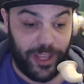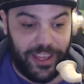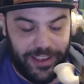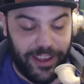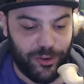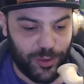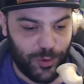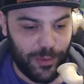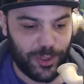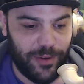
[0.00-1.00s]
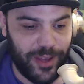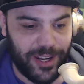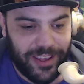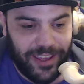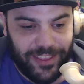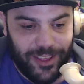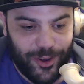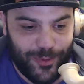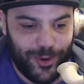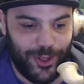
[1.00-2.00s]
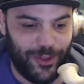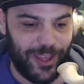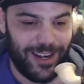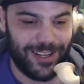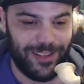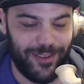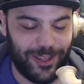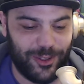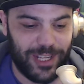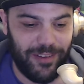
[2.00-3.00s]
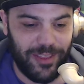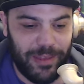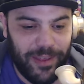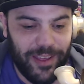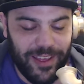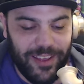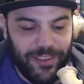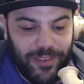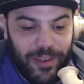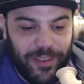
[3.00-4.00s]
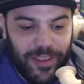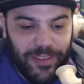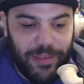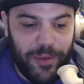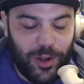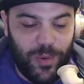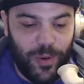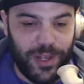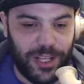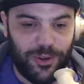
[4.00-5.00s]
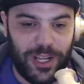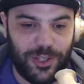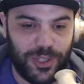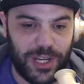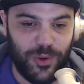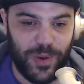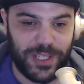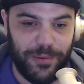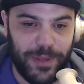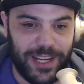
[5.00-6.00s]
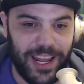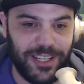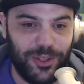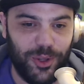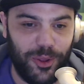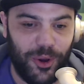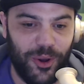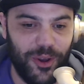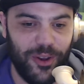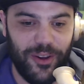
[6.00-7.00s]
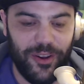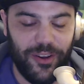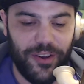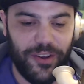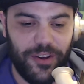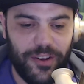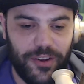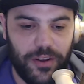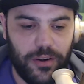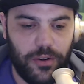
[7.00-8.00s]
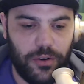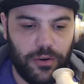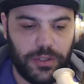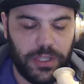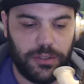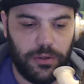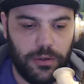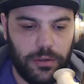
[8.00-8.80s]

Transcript: Que, nos volvemos a ver, que tengo un mogollón de ganas de verte otra vez, de, ver cómo vienes con las cosas nuevas que me traes y todo. No, no es de eso.